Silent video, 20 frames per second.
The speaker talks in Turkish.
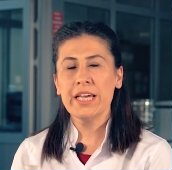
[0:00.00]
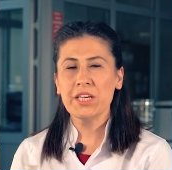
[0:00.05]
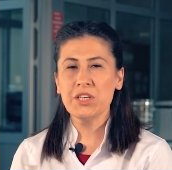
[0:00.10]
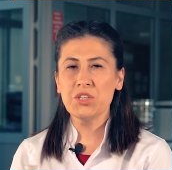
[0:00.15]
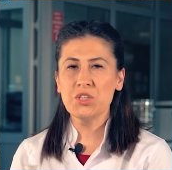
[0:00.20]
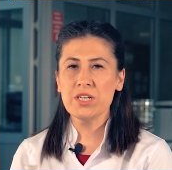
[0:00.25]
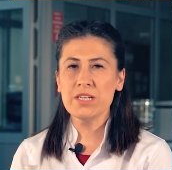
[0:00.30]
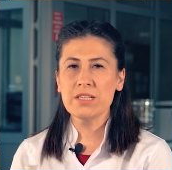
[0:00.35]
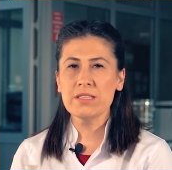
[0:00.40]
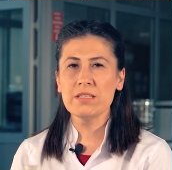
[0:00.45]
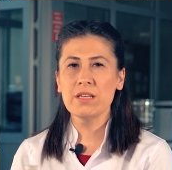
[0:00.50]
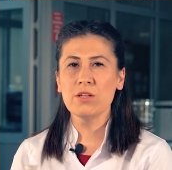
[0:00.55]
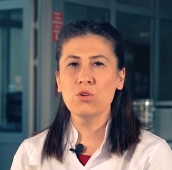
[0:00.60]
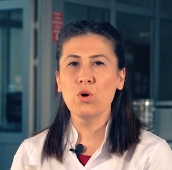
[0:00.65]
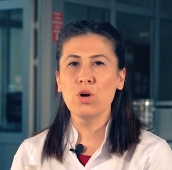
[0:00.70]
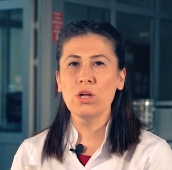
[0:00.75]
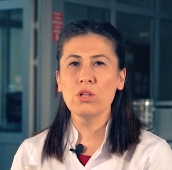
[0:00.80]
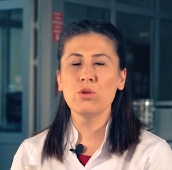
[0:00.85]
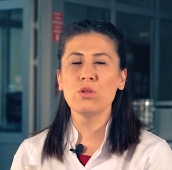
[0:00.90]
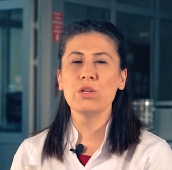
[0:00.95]
içerisinde
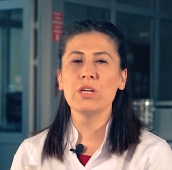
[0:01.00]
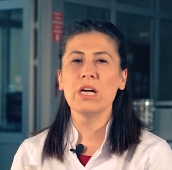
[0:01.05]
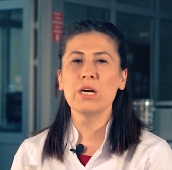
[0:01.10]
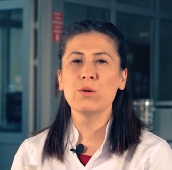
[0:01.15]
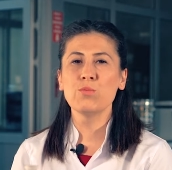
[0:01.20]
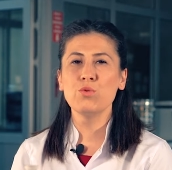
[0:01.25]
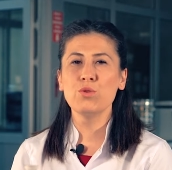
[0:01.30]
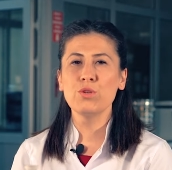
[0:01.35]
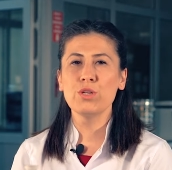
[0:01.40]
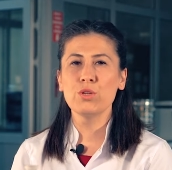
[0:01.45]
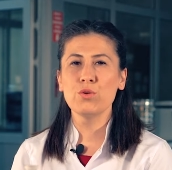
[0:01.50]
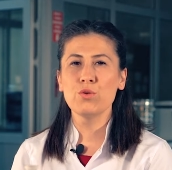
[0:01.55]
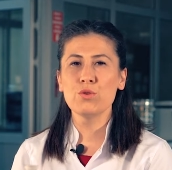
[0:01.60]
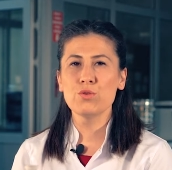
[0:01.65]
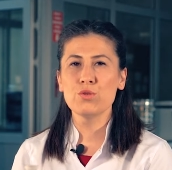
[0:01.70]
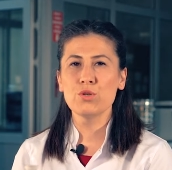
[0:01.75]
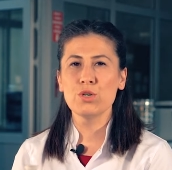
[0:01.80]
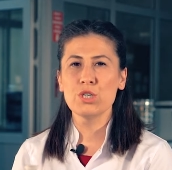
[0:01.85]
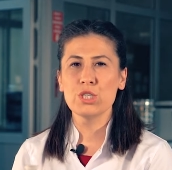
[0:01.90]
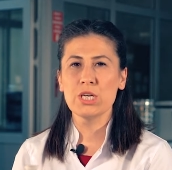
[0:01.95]
doğal olarak bulunan
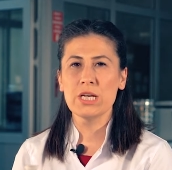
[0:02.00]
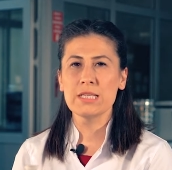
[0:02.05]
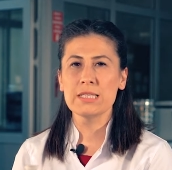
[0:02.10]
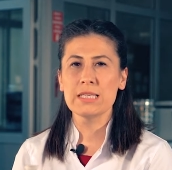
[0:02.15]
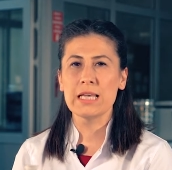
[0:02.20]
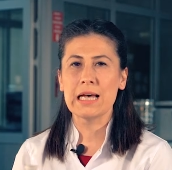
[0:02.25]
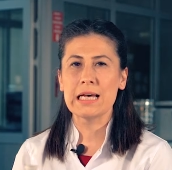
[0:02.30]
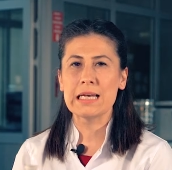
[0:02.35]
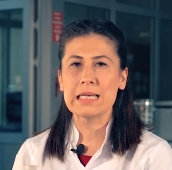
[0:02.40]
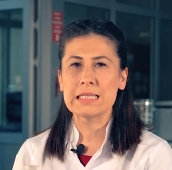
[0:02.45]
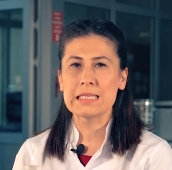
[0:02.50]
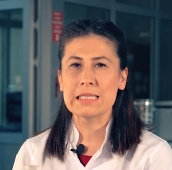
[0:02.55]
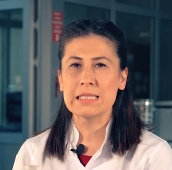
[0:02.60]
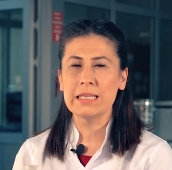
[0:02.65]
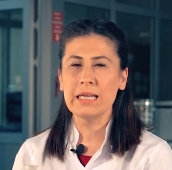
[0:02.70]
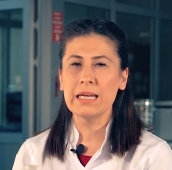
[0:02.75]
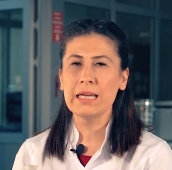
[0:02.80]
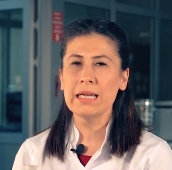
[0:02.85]
östrojen sayesinde